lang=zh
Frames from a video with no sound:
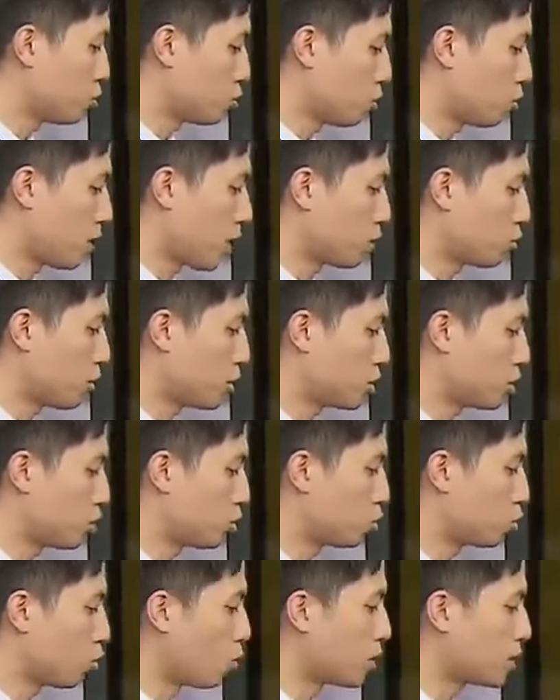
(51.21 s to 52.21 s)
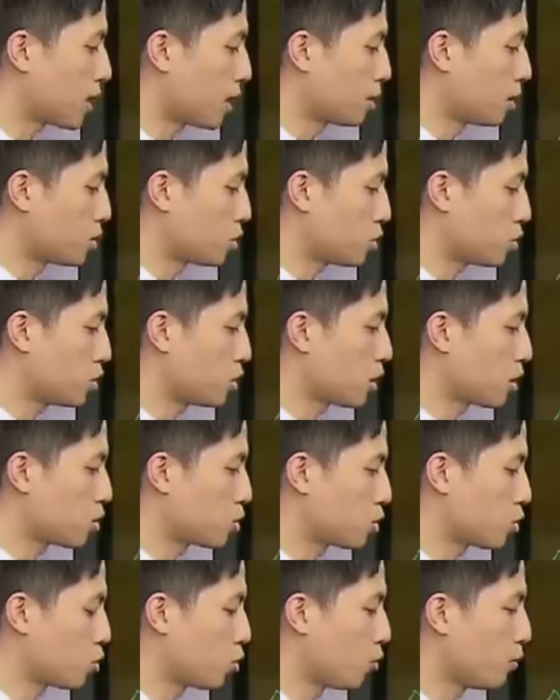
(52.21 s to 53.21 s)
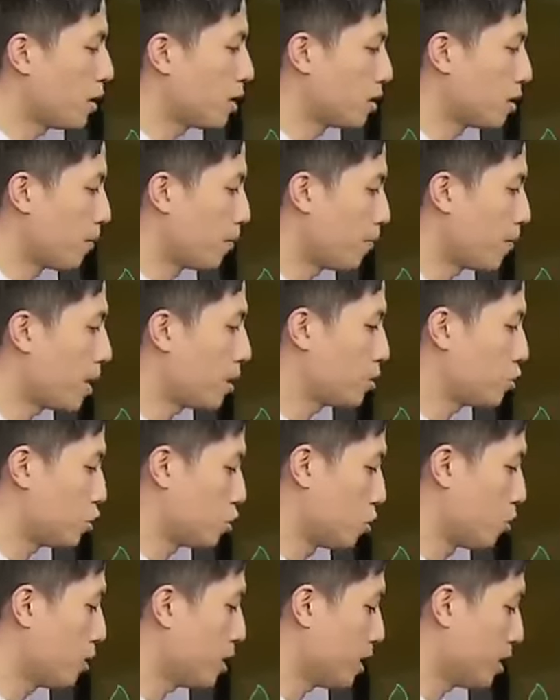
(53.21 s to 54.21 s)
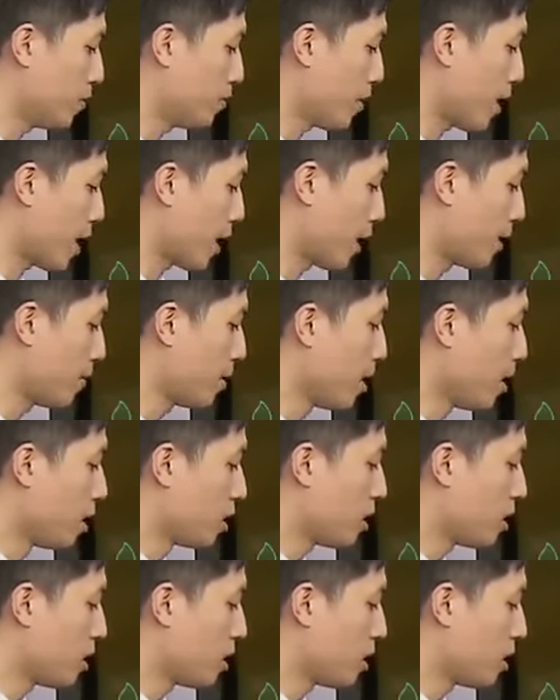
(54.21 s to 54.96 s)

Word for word: 中华队是夺下了史上首面的棒球银牌。